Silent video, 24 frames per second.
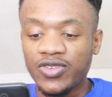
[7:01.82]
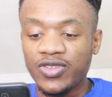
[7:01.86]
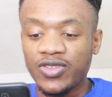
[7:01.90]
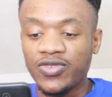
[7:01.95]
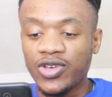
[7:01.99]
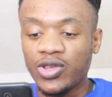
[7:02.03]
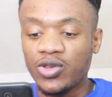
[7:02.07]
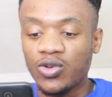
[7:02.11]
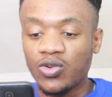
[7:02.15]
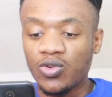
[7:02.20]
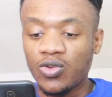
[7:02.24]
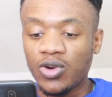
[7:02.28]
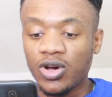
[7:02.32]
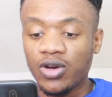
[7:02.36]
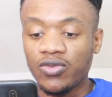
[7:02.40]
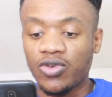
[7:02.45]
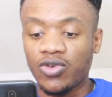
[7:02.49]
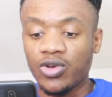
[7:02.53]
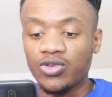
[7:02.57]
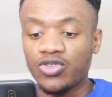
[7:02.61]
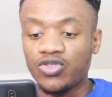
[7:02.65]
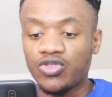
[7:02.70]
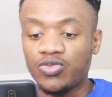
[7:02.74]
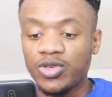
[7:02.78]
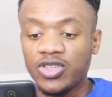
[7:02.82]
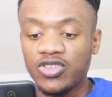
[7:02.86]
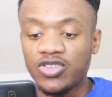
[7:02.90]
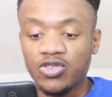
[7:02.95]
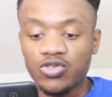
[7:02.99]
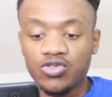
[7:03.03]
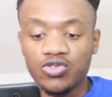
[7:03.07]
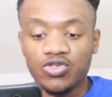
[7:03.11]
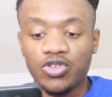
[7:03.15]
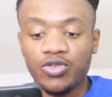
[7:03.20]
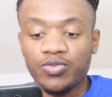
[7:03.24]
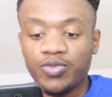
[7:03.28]
vite fait de loin. voire de spi, si
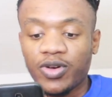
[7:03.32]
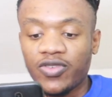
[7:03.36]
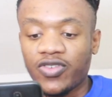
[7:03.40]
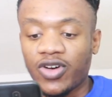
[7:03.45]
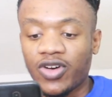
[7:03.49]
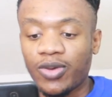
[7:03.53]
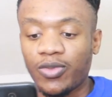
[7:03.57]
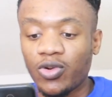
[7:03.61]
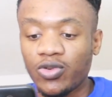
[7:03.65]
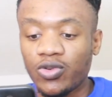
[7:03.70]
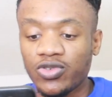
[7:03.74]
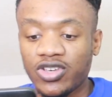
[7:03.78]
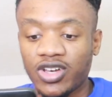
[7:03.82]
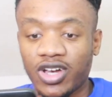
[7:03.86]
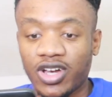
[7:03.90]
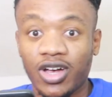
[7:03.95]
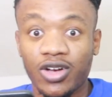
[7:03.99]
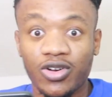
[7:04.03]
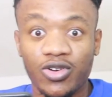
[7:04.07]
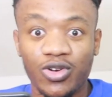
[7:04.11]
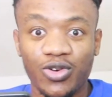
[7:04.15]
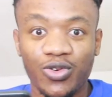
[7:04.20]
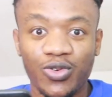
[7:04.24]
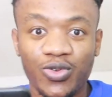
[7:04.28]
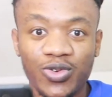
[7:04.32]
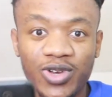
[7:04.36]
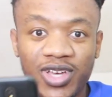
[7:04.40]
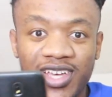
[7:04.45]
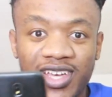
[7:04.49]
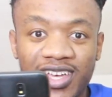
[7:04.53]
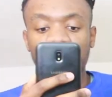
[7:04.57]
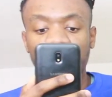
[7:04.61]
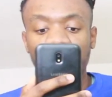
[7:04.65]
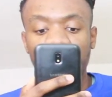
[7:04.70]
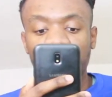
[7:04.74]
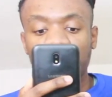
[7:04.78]
on se ressente pas vraiment, on dirait un col
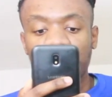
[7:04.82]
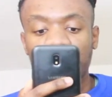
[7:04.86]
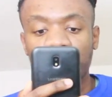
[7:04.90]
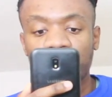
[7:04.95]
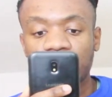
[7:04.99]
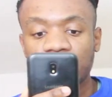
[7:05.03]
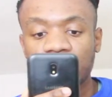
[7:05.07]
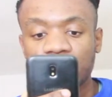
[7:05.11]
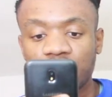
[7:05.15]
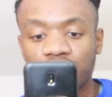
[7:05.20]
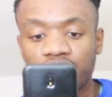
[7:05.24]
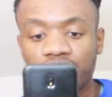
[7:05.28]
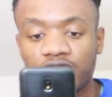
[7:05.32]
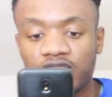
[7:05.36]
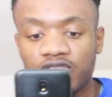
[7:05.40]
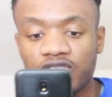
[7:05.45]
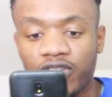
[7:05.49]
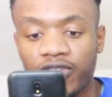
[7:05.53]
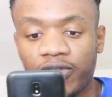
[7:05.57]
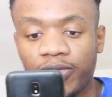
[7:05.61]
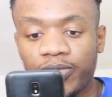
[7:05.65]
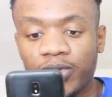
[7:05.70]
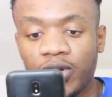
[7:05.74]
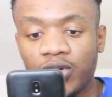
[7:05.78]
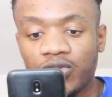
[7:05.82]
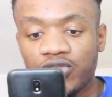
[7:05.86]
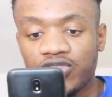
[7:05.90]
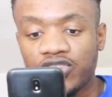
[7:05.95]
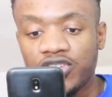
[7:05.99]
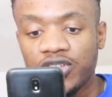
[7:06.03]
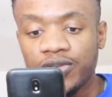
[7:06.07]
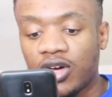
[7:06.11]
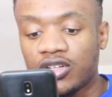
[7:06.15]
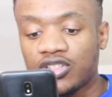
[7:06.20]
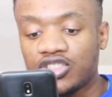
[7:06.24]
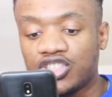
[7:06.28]
roulé. La couleur gris, je trouve que ça va bien
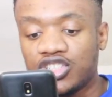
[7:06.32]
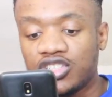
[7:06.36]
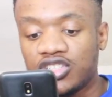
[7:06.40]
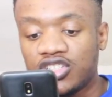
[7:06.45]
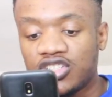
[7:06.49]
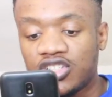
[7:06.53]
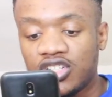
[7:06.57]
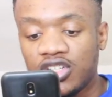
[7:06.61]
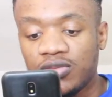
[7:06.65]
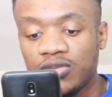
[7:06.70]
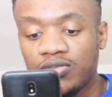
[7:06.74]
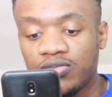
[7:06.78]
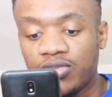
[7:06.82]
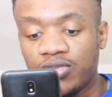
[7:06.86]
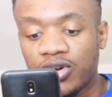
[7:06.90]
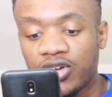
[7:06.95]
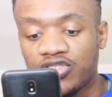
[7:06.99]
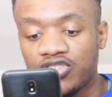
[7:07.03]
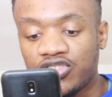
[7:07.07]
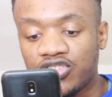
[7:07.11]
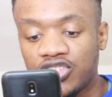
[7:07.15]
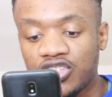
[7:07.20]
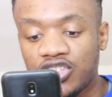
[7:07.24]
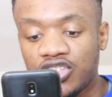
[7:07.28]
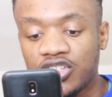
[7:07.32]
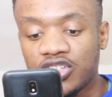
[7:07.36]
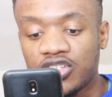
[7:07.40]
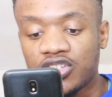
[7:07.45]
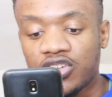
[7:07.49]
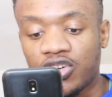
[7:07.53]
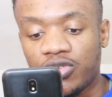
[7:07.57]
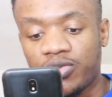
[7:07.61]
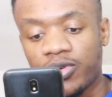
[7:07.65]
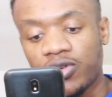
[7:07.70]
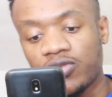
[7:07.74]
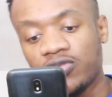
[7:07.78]
aussi. Un jean slim
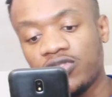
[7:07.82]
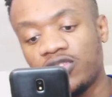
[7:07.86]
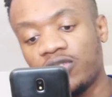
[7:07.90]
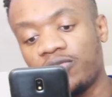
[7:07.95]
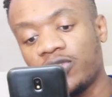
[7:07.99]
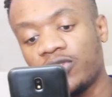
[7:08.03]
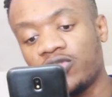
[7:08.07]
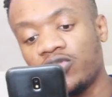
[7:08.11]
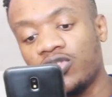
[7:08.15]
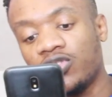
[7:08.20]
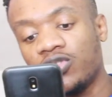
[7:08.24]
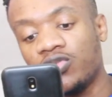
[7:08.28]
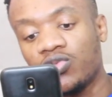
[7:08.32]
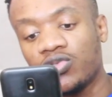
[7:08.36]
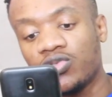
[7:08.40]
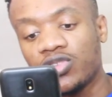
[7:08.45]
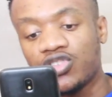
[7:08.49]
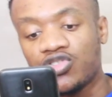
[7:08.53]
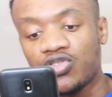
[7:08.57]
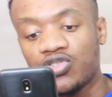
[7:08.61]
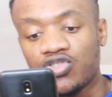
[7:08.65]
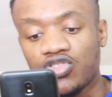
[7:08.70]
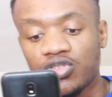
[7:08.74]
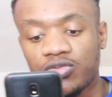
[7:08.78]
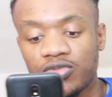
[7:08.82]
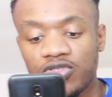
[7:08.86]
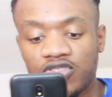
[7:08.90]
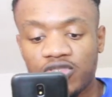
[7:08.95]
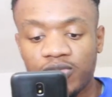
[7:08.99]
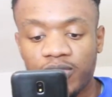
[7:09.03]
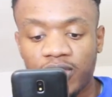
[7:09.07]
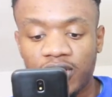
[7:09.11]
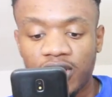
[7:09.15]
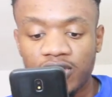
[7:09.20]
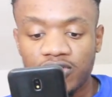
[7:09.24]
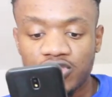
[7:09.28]
basique. Par contre, il a pas donné le nom des chaussures, mais
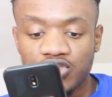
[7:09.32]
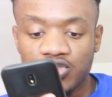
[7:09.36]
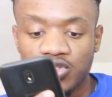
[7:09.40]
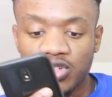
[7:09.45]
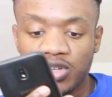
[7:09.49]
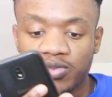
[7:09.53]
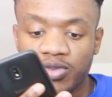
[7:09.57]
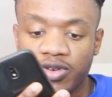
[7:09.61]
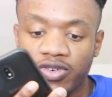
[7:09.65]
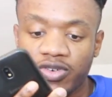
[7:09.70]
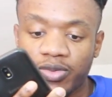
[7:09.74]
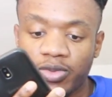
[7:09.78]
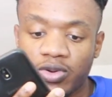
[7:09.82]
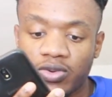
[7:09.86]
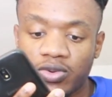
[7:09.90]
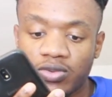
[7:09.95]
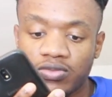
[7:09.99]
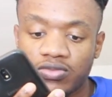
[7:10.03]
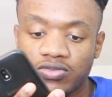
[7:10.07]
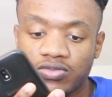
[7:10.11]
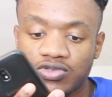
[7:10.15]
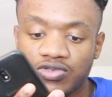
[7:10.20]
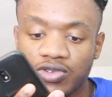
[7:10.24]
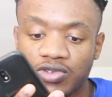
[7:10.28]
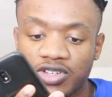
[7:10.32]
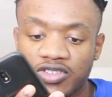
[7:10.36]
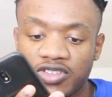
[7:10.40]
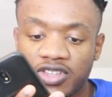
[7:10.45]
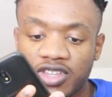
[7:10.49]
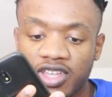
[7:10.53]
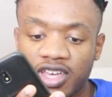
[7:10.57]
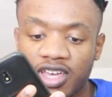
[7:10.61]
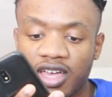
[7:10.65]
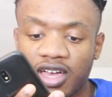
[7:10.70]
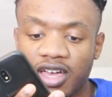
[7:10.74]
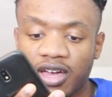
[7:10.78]
c'est pas grave, je connais pas vraiment. Je crois que c'est
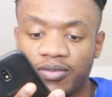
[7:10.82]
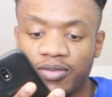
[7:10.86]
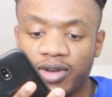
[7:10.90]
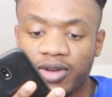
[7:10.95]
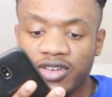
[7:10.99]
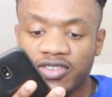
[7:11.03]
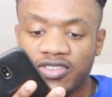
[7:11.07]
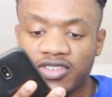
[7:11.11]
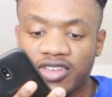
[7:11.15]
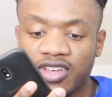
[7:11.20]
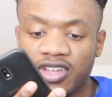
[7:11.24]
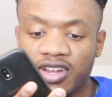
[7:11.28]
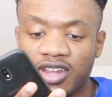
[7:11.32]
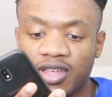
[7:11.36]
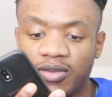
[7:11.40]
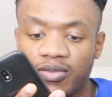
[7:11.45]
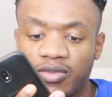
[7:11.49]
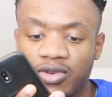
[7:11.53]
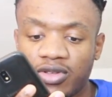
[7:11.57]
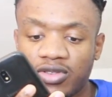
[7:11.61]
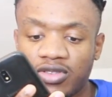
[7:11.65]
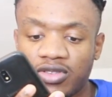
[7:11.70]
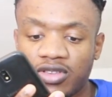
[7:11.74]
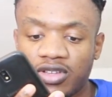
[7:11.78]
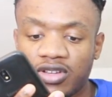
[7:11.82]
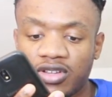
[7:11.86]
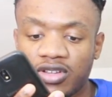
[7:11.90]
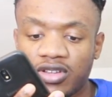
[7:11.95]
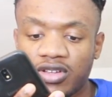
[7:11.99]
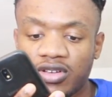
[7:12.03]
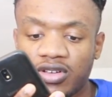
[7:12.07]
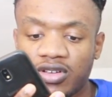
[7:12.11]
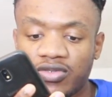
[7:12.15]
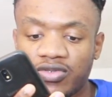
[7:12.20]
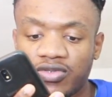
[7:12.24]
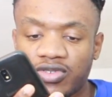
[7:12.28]
des Air Max Element,
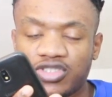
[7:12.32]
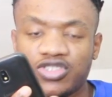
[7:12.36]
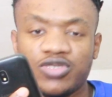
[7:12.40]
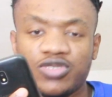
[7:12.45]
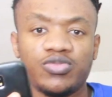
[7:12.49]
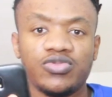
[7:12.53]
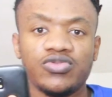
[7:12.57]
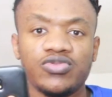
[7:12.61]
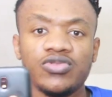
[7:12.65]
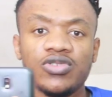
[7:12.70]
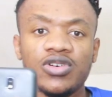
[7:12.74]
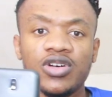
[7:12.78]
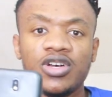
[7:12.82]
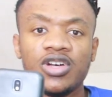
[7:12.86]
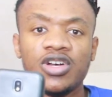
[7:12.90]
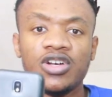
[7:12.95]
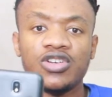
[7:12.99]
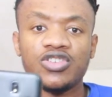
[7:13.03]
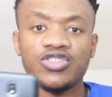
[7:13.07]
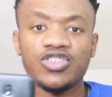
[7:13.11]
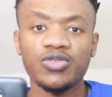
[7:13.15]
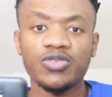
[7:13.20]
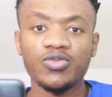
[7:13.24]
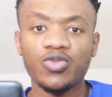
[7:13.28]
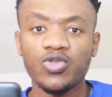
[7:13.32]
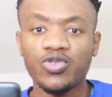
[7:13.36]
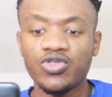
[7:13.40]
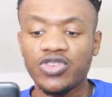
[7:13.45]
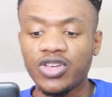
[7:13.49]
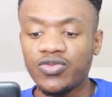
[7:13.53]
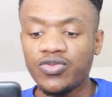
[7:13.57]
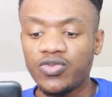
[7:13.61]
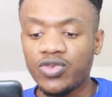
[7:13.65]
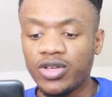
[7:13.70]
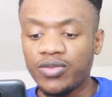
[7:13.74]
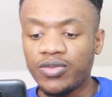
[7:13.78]
Enfin, je sais plus. Je sais que mon
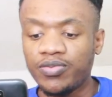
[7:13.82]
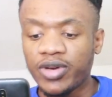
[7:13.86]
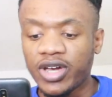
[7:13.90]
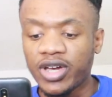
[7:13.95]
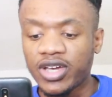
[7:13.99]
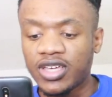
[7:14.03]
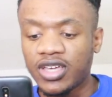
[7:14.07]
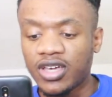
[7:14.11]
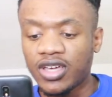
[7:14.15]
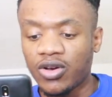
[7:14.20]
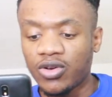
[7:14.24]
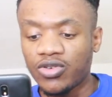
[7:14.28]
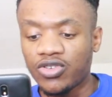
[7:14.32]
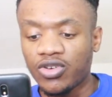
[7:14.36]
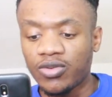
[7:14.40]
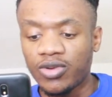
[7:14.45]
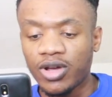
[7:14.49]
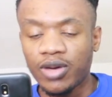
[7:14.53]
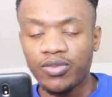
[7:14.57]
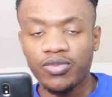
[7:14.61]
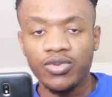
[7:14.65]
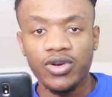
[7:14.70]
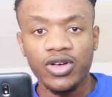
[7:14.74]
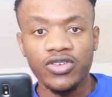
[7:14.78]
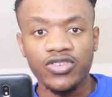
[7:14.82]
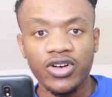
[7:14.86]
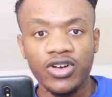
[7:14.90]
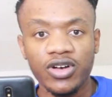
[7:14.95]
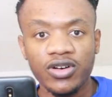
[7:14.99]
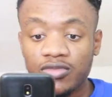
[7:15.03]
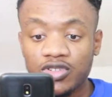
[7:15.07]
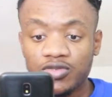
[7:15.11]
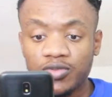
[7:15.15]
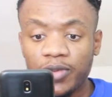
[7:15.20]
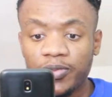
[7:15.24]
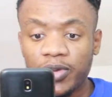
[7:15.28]
cousin il voulait une paire qui ressemblait un peu à
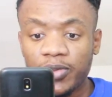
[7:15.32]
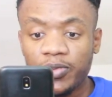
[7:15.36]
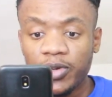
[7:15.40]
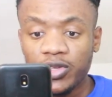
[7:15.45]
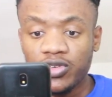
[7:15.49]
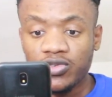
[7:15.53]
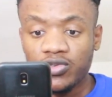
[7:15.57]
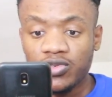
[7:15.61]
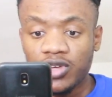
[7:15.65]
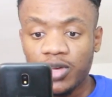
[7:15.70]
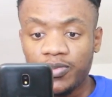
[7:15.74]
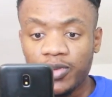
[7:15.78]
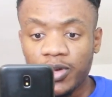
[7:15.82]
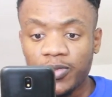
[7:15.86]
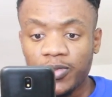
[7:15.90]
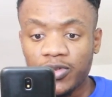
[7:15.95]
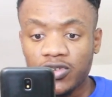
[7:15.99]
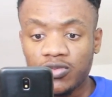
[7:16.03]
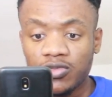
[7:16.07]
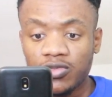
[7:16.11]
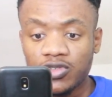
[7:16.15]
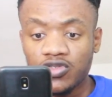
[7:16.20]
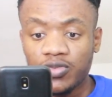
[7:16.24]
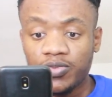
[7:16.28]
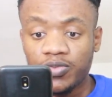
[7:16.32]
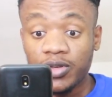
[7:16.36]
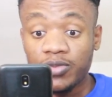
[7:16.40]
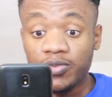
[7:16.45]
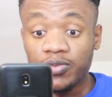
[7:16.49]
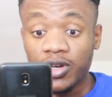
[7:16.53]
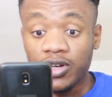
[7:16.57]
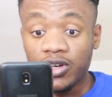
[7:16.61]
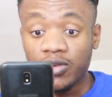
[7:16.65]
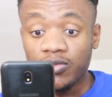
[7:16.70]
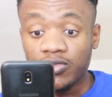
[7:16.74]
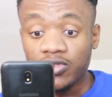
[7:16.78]
ça. Mais je me rappelle pas du nom de la paire parce que moi je veux pas de
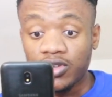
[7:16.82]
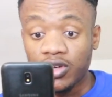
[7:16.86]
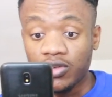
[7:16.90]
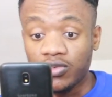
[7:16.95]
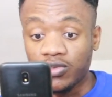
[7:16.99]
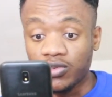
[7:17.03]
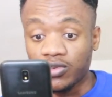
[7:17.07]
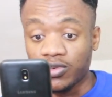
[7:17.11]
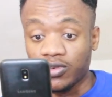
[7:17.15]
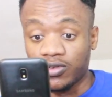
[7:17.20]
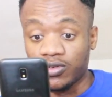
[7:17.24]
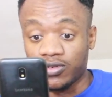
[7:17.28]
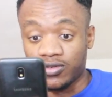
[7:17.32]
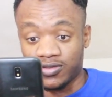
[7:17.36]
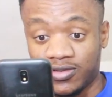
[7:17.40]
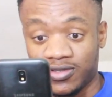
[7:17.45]
paire comme ça donc euh,